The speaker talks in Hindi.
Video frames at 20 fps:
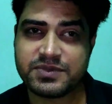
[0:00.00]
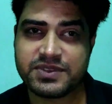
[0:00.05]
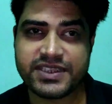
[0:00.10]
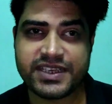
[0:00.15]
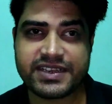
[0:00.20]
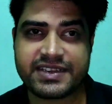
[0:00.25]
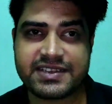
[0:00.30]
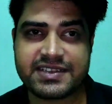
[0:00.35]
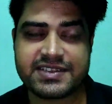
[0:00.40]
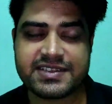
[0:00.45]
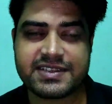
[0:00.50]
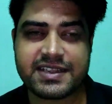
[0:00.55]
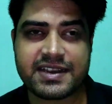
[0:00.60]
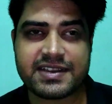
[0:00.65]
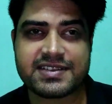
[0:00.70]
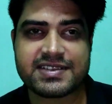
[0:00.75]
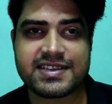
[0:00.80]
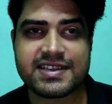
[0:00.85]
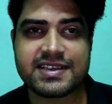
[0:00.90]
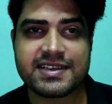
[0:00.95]
ये किस
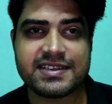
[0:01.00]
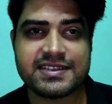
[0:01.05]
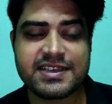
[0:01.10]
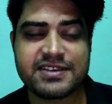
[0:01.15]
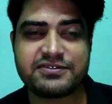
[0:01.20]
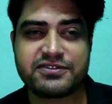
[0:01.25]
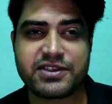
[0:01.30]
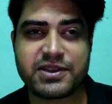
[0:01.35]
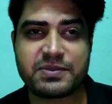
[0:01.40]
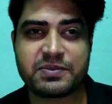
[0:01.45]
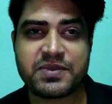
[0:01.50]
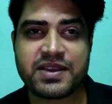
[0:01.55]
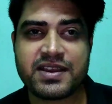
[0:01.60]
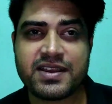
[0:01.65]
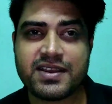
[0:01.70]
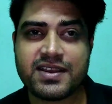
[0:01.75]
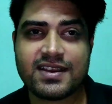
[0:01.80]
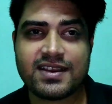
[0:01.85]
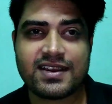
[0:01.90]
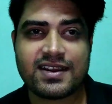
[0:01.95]
तरह से ये फिल्म
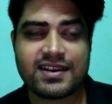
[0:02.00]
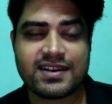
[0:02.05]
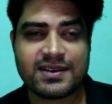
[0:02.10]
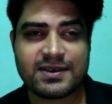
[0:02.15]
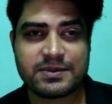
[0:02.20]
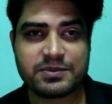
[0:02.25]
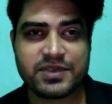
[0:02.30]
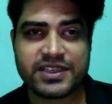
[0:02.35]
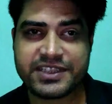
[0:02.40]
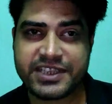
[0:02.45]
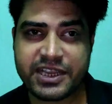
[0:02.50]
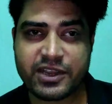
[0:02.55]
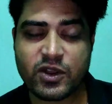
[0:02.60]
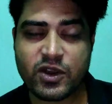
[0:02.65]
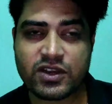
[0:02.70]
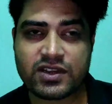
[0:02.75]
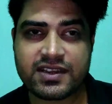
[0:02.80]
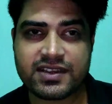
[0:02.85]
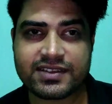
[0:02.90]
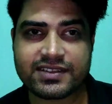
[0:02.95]
टेक
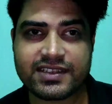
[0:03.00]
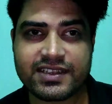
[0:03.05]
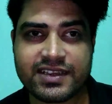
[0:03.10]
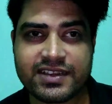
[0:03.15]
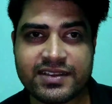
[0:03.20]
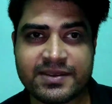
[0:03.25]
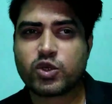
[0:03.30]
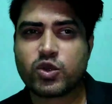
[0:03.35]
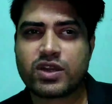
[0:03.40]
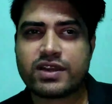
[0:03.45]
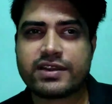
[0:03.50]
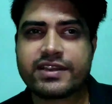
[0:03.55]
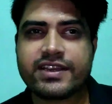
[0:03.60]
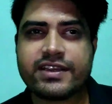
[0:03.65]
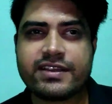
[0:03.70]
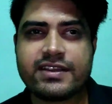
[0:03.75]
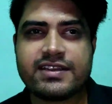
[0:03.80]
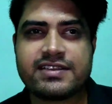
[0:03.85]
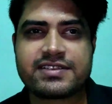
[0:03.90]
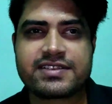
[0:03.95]
ऑन करती है जोकर की
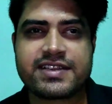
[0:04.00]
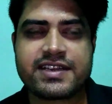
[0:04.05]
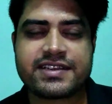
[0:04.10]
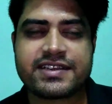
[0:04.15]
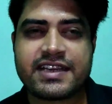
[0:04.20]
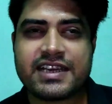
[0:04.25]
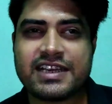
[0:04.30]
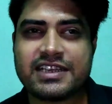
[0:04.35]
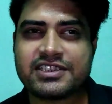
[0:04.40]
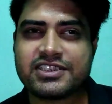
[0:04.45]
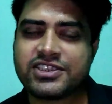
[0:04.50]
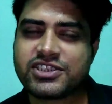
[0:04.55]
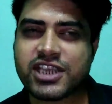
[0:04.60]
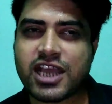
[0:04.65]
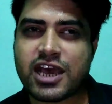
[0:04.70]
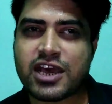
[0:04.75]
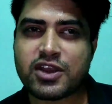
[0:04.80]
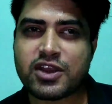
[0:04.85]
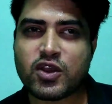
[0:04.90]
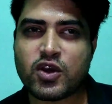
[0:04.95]
रिलीज डेट है
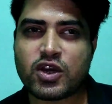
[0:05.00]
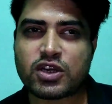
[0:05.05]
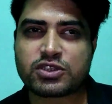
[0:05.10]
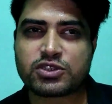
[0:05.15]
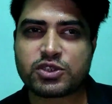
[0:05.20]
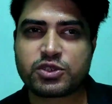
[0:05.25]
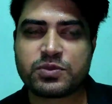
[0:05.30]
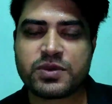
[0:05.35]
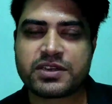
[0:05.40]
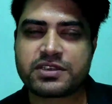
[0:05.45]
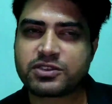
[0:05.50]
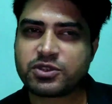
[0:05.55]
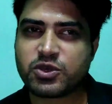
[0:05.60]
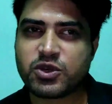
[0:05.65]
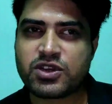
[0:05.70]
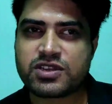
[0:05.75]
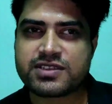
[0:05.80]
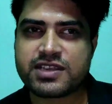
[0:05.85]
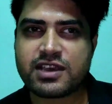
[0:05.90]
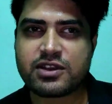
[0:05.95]
4 अक्टूबर
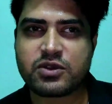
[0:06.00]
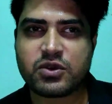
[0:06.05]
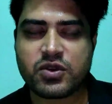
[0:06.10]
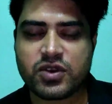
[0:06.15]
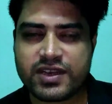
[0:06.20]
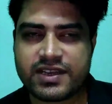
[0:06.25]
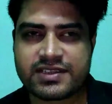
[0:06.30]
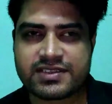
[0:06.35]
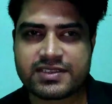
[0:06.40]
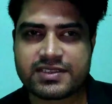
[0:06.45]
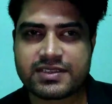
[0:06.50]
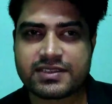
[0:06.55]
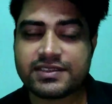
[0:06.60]
2019